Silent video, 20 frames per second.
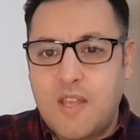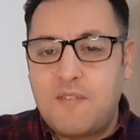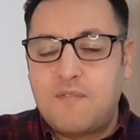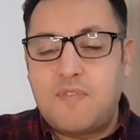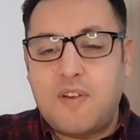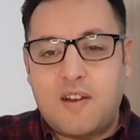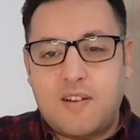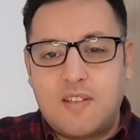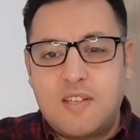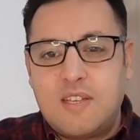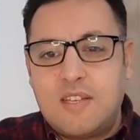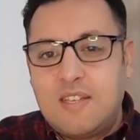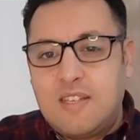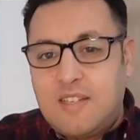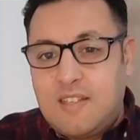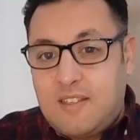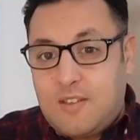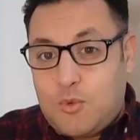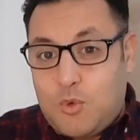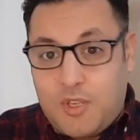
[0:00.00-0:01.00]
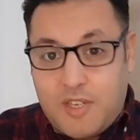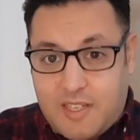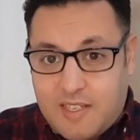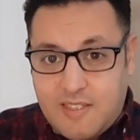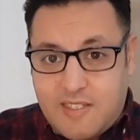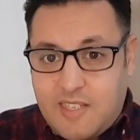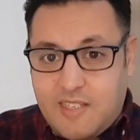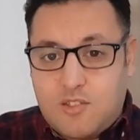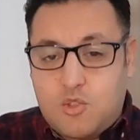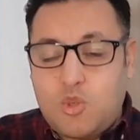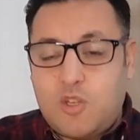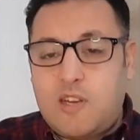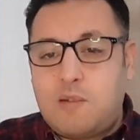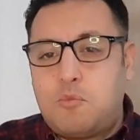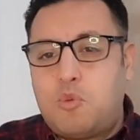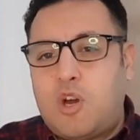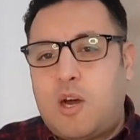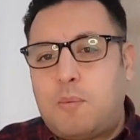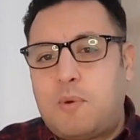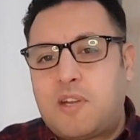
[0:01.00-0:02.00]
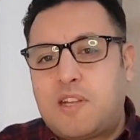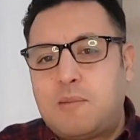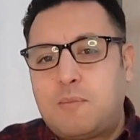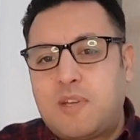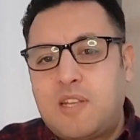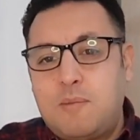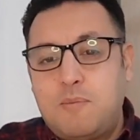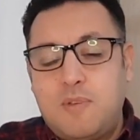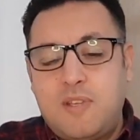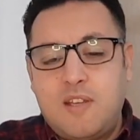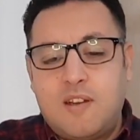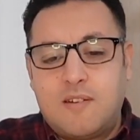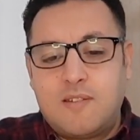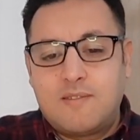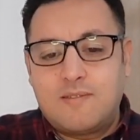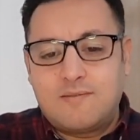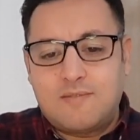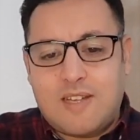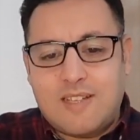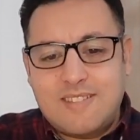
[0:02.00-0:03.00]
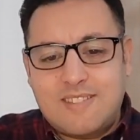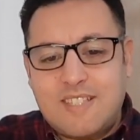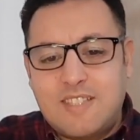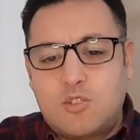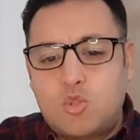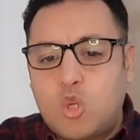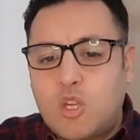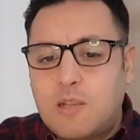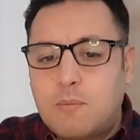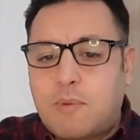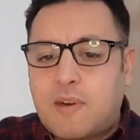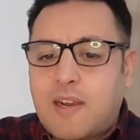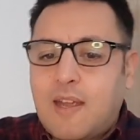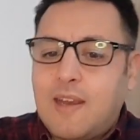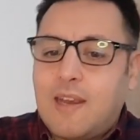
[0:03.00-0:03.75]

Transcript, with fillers: ف وحنا كنتحدثوا على المخابرات المغربيه غنتحدثوا هذه المره